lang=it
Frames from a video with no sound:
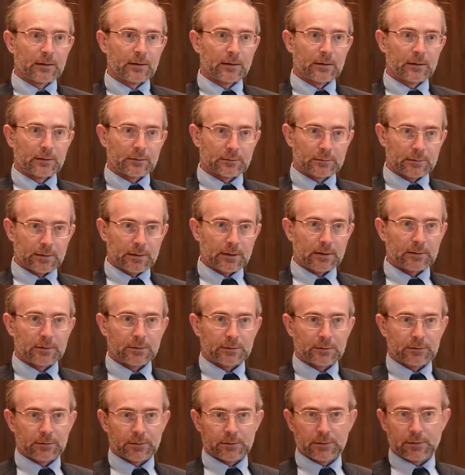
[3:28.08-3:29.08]
eh, tra
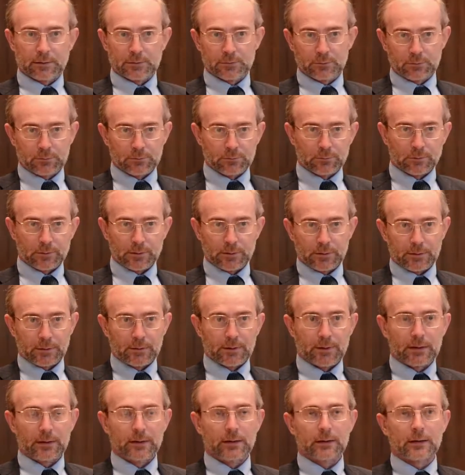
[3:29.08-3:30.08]
ricercatori
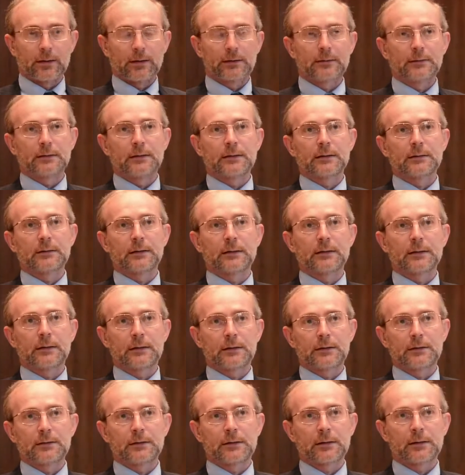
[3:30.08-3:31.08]
e addetti alla
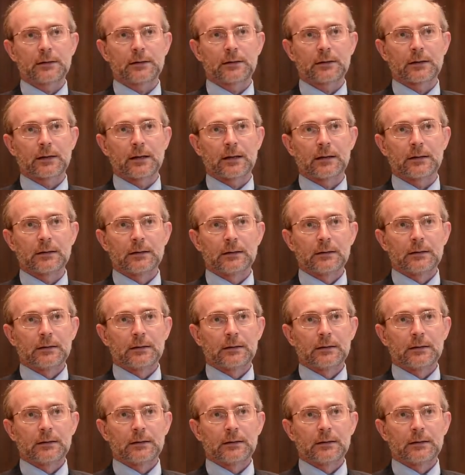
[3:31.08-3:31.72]
ricerca,